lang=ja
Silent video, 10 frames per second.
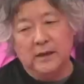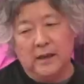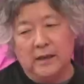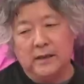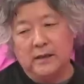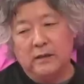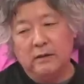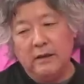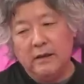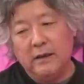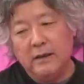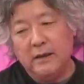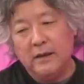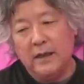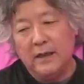ねだからそれ
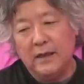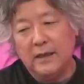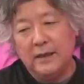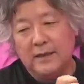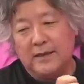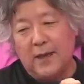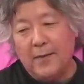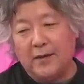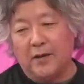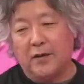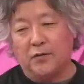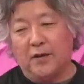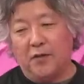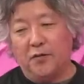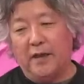が狭くなってくん
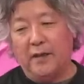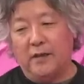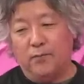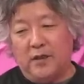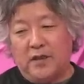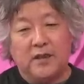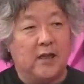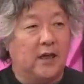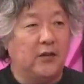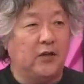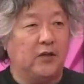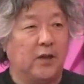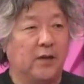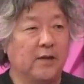だけどだんだん水が干上がっていて